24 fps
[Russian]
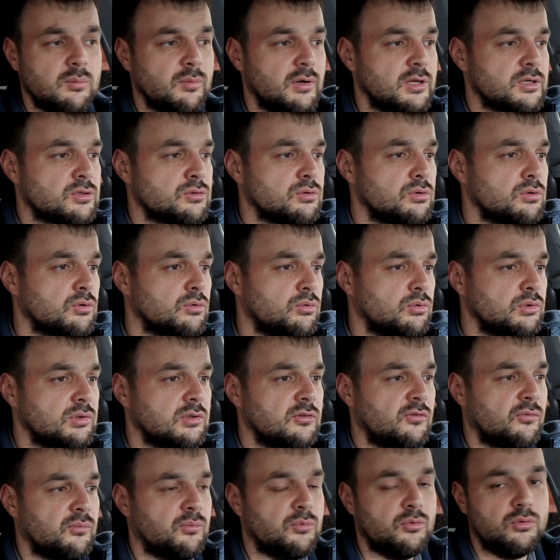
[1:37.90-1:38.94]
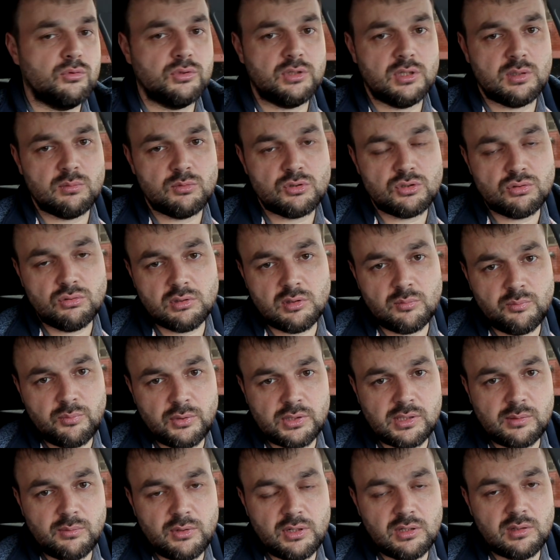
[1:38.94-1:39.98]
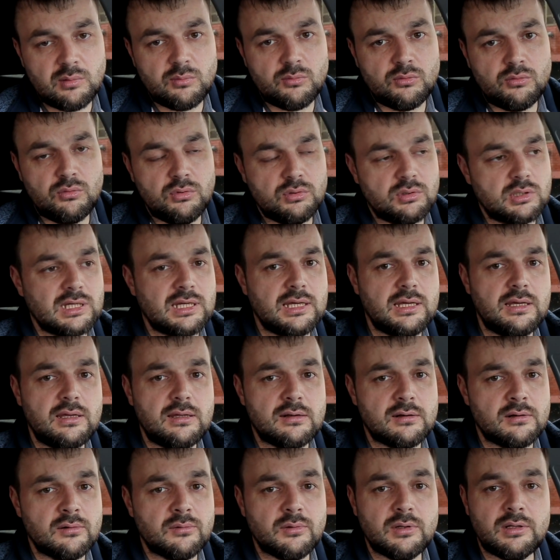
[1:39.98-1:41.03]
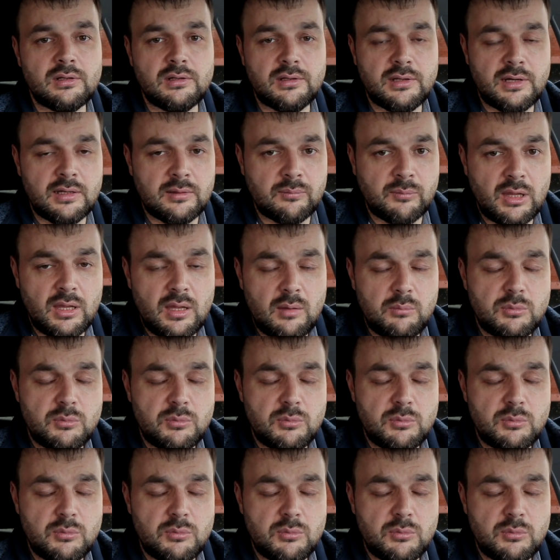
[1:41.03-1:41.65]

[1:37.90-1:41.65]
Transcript: небольшой отзыв по вот этим щеткам по гибридным от Airline.